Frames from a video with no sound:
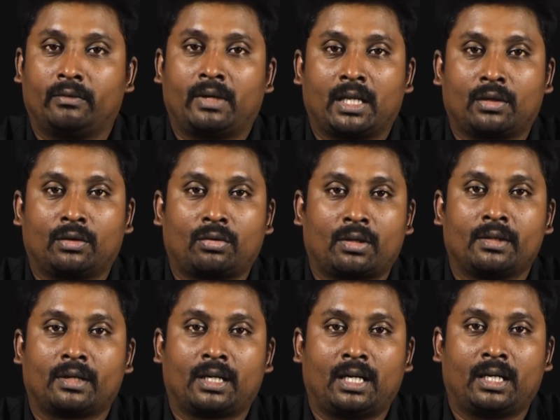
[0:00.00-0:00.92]
வழக்கு
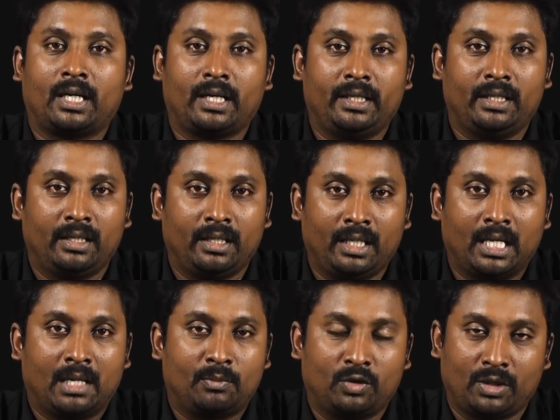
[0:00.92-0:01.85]
தொடர்ந்துருக்காங்க இது
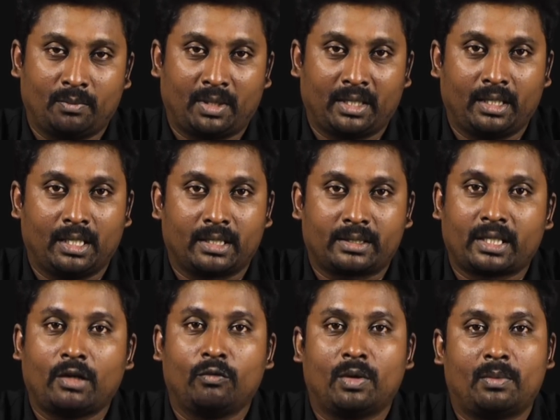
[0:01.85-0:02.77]
இல்லாமல் வந்து பார்த்திங்கன்னா
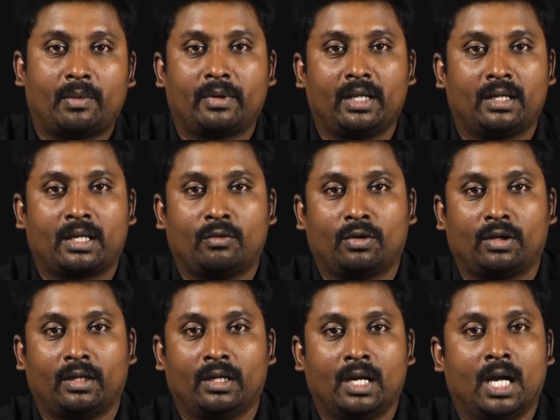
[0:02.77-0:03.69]
செல்வம் அப்படின்ற
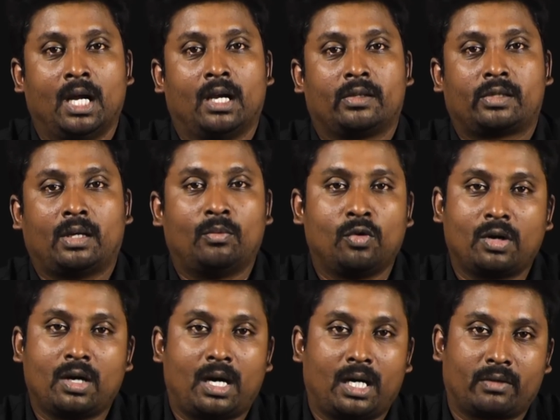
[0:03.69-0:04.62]
ஒரு
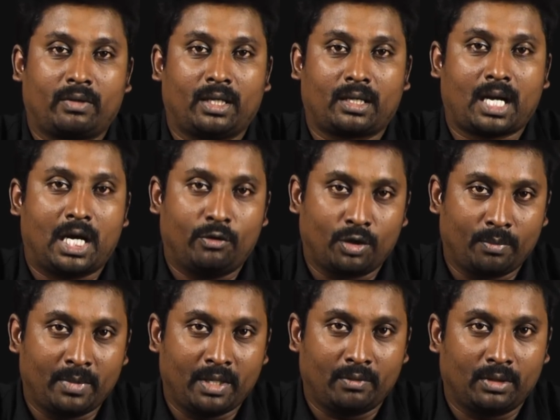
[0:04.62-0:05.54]
சமூக ஆர்வலர்
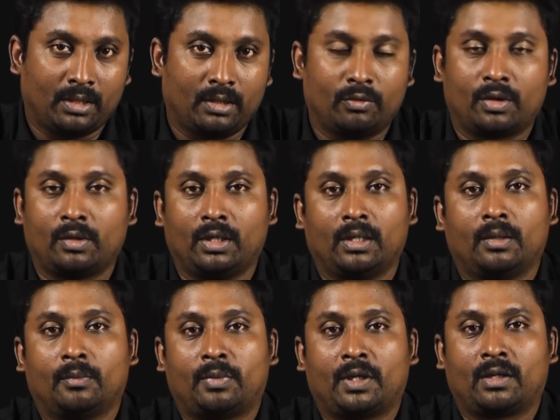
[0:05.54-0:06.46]
அவருமே வந்து ஒரு
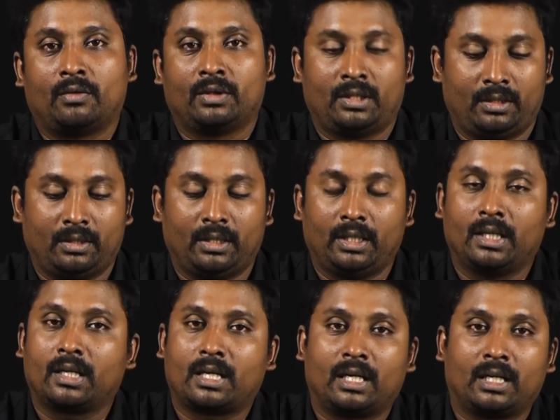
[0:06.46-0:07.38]
பக்கம் வந்து
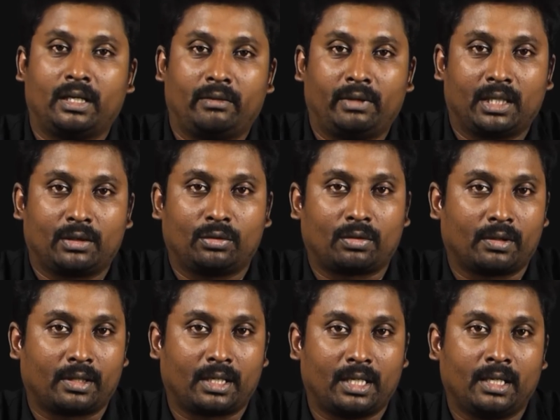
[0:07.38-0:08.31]
இதுக்காக விலக
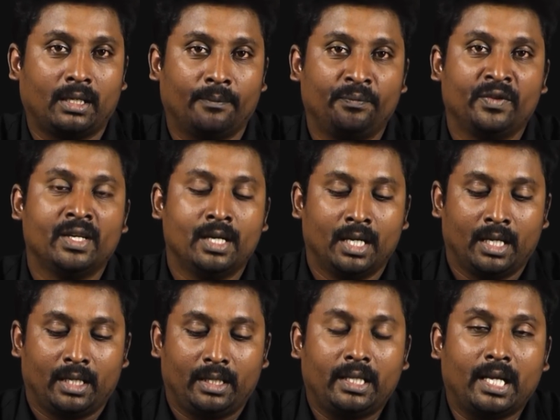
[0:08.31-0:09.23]
தொடர்ந்துருக்காரு
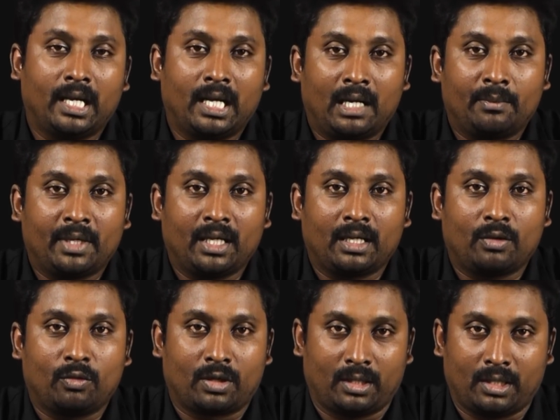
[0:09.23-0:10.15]
இது எல்லாமே
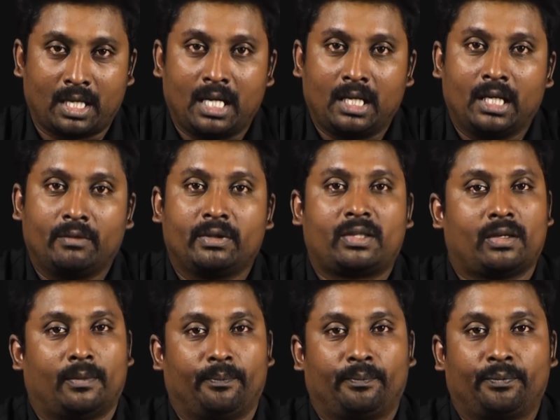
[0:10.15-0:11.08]
ஒரு நல்ல
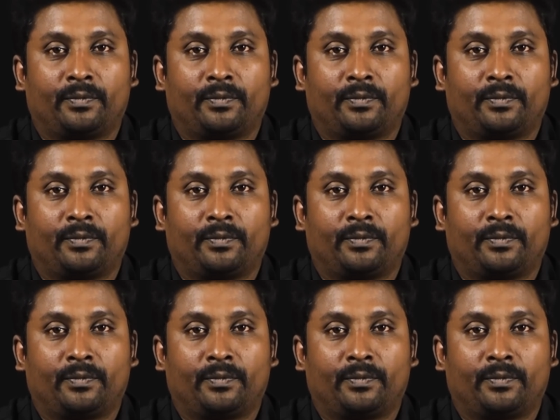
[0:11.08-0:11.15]
விஷயம்